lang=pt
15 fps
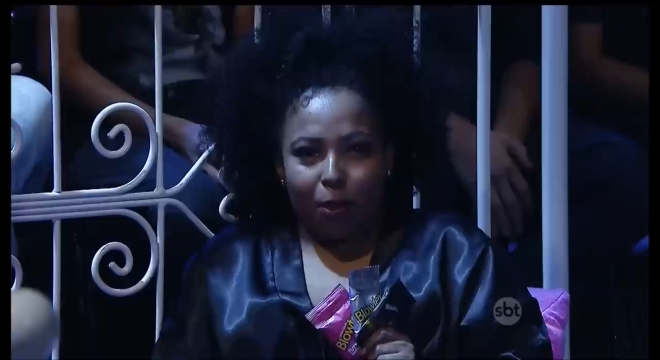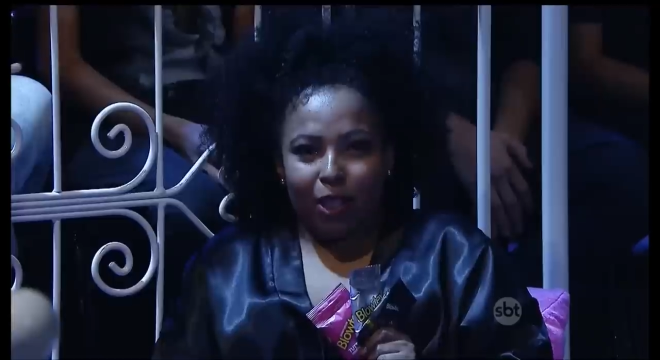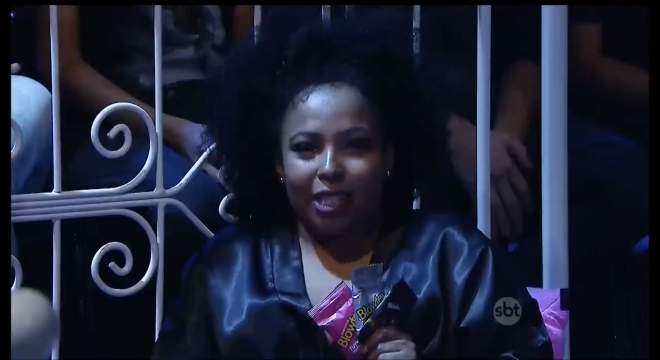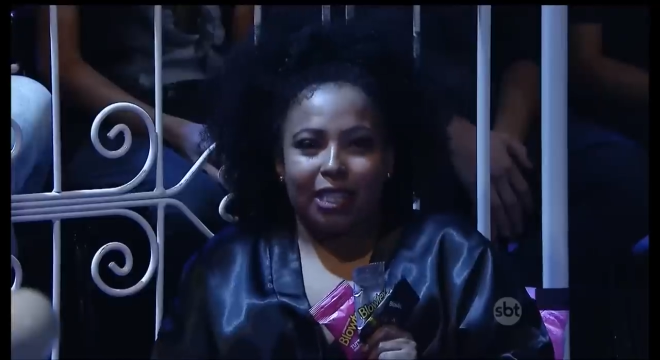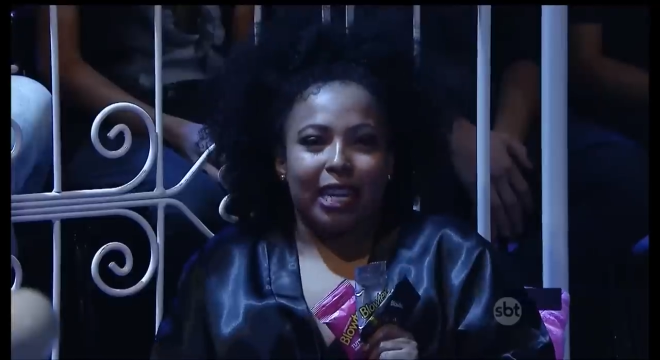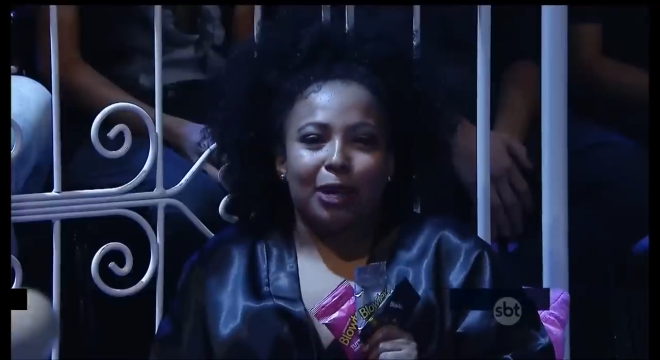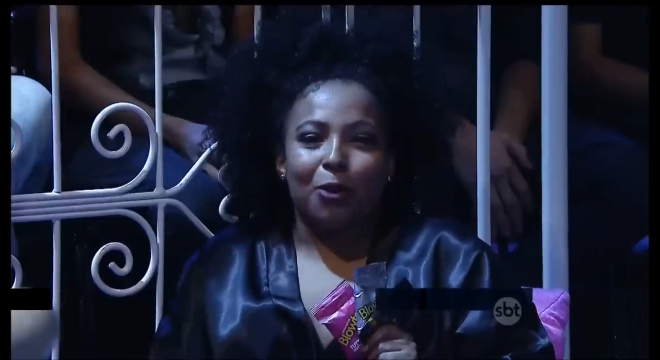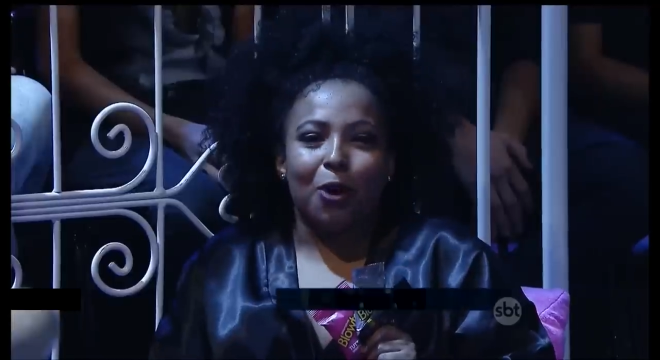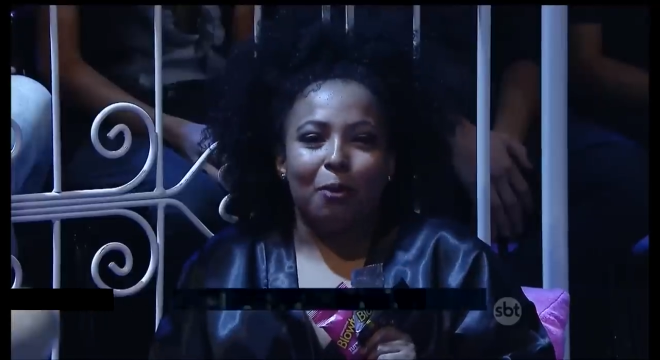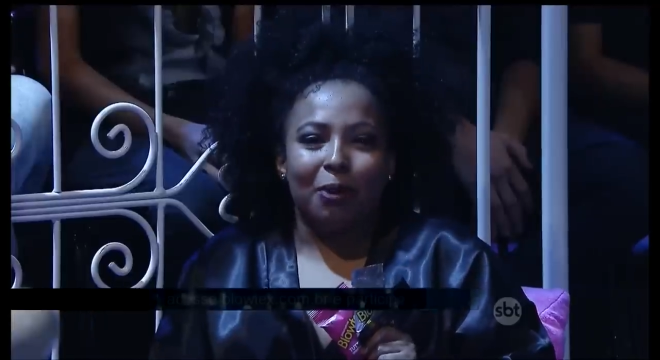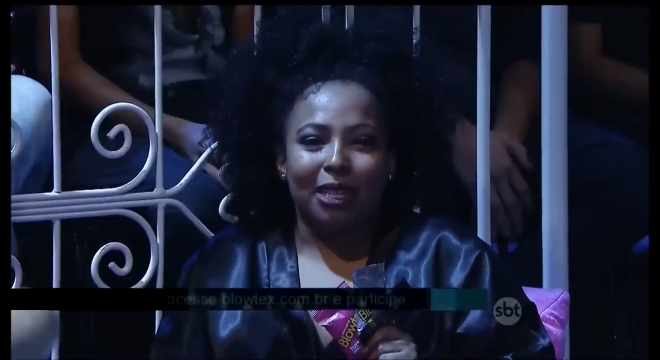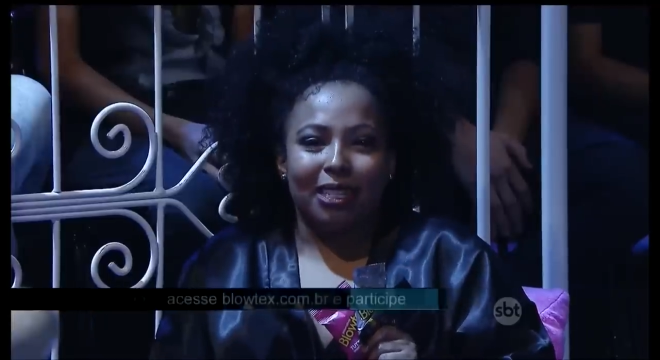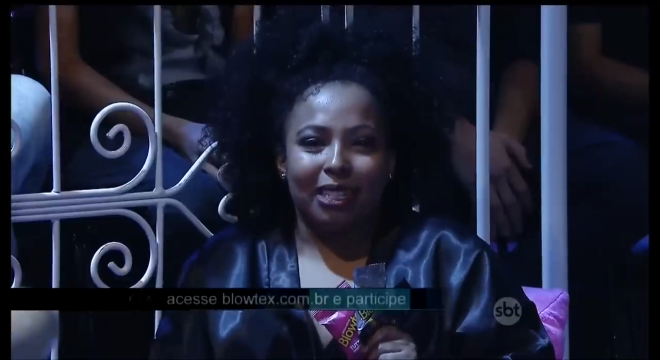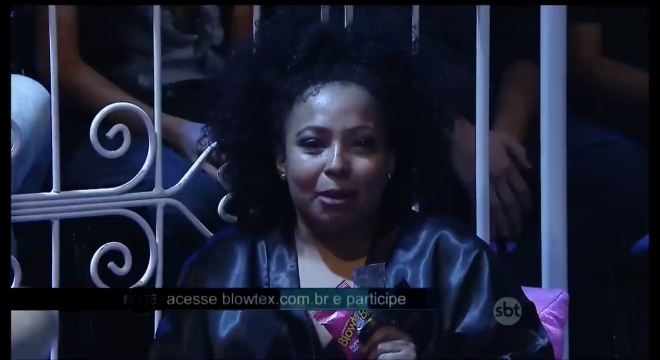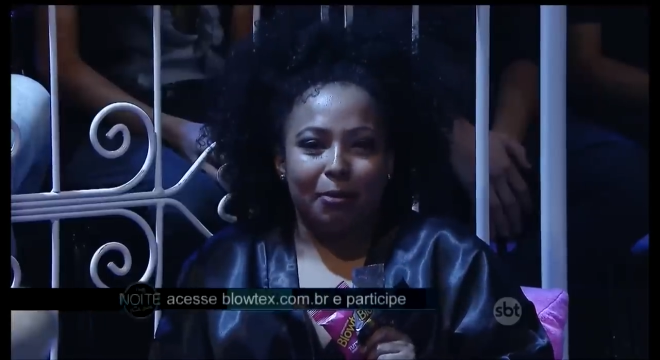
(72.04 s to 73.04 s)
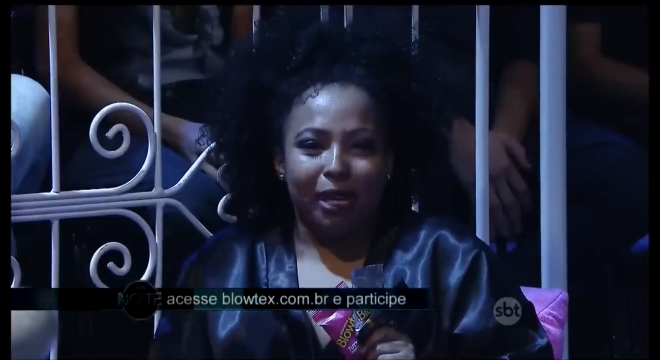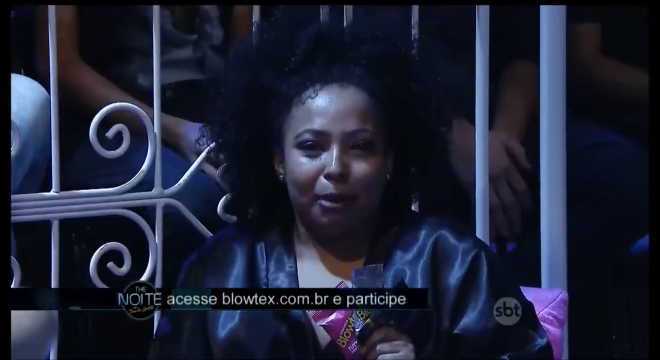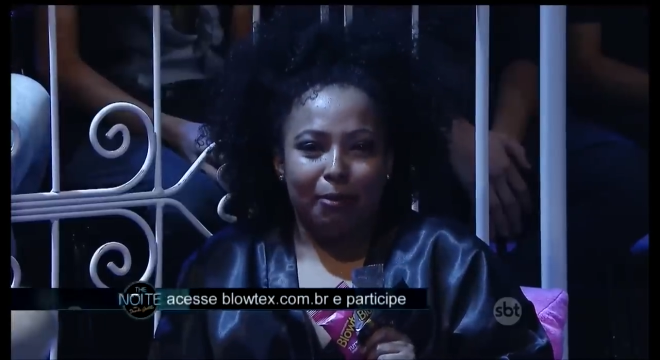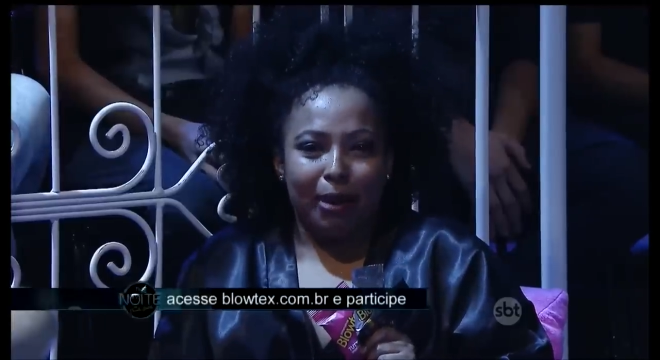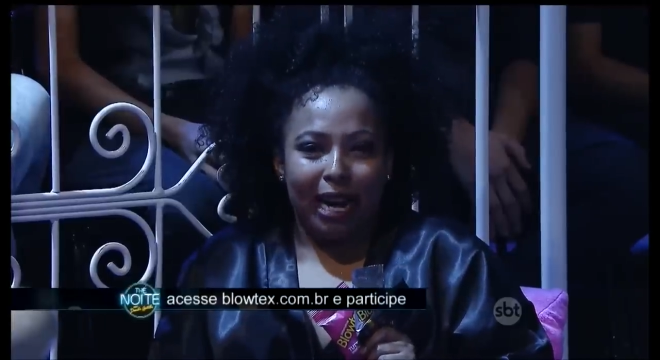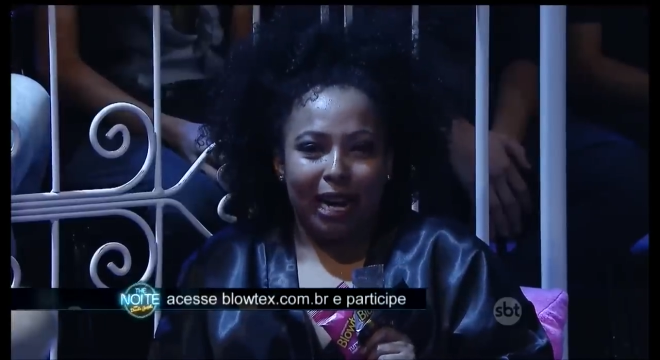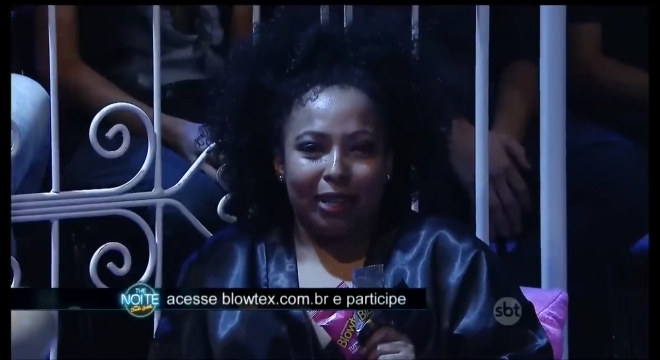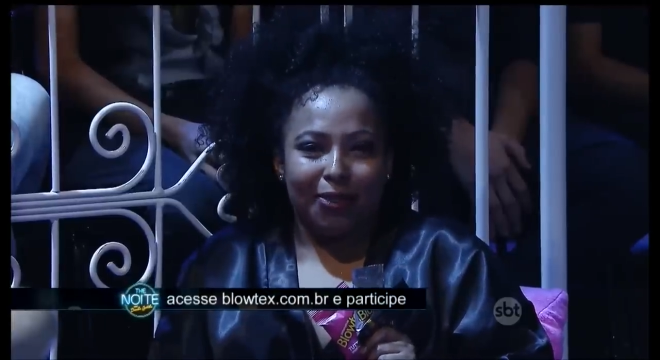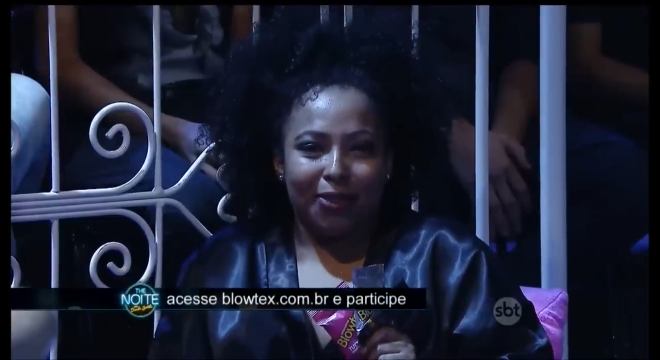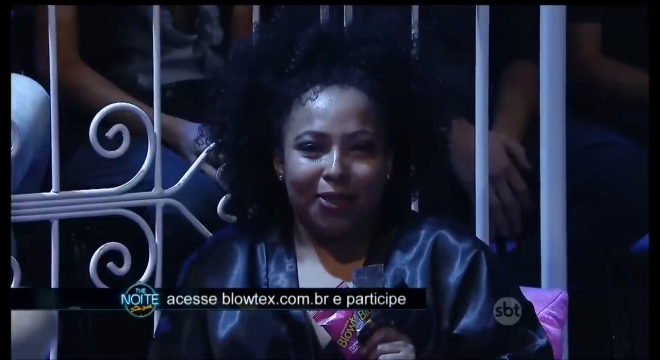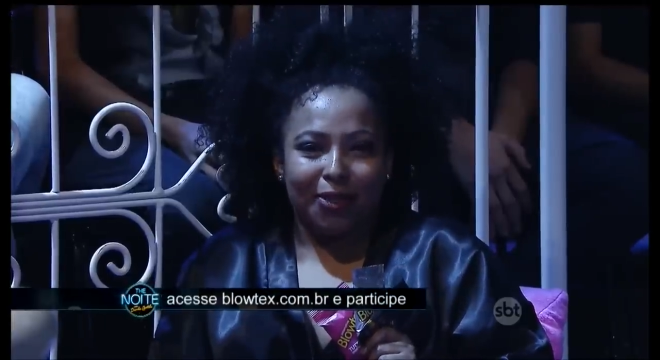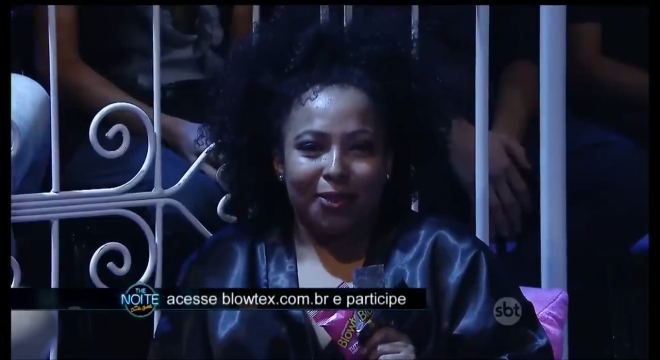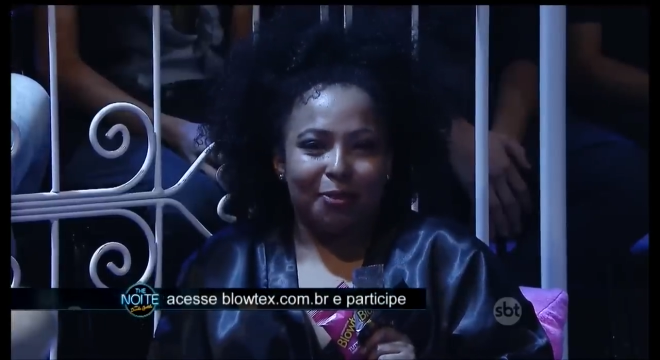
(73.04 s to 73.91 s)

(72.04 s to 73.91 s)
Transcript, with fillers: Pode ser um romance em Barbados,